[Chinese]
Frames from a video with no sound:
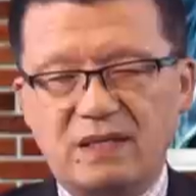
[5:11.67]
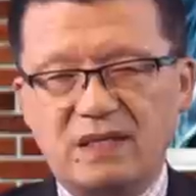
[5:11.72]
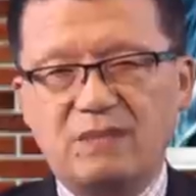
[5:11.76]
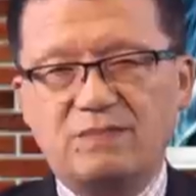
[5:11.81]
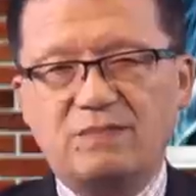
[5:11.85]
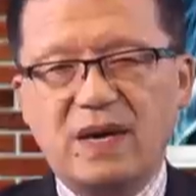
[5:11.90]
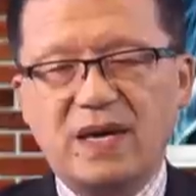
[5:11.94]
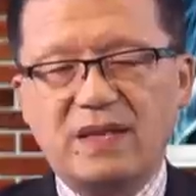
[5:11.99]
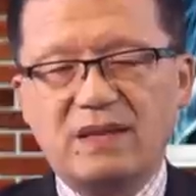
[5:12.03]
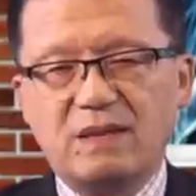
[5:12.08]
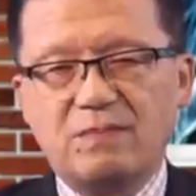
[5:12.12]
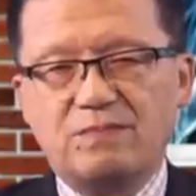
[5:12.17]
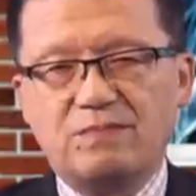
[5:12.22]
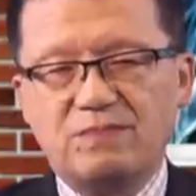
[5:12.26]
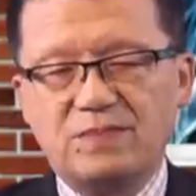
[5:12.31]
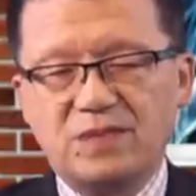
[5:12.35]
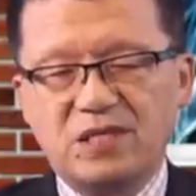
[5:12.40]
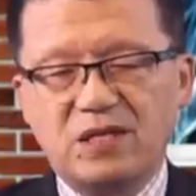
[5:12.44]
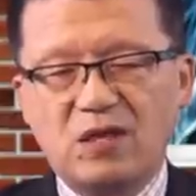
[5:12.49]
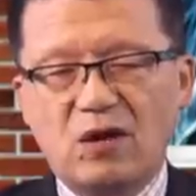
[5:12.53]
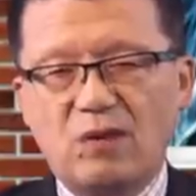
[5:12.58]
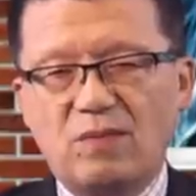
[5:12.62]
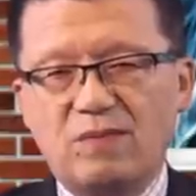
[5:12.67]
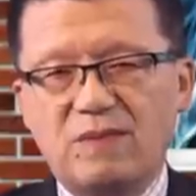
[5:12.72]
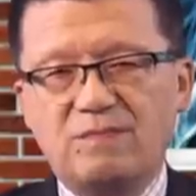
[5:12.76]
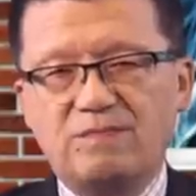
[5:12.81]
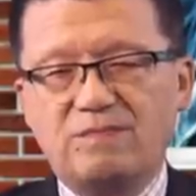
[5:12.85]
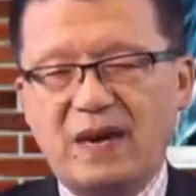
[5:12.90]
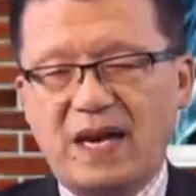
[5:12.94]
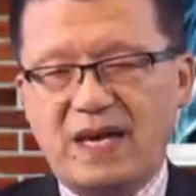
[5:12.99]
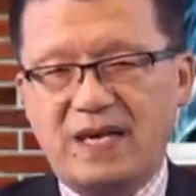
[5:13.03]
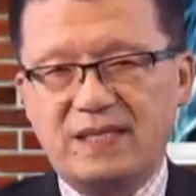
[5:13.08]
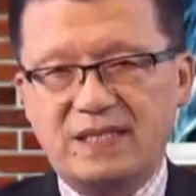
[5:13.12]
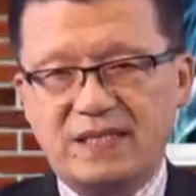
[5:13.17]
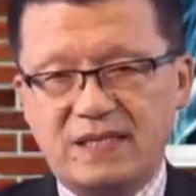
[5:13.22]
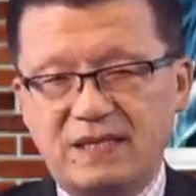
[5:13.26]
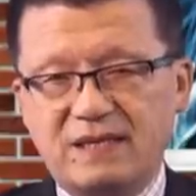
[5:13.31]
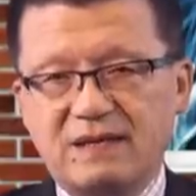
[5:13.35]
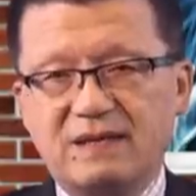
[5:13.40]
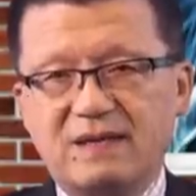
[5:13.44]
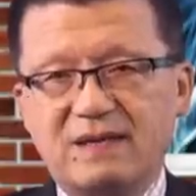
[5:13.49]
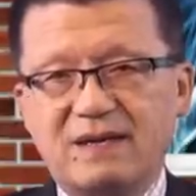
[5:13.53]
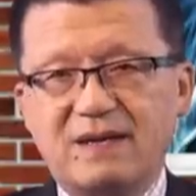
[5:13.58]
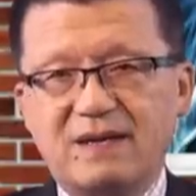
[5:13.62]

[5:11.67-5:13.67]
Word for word: 一般的小民百姓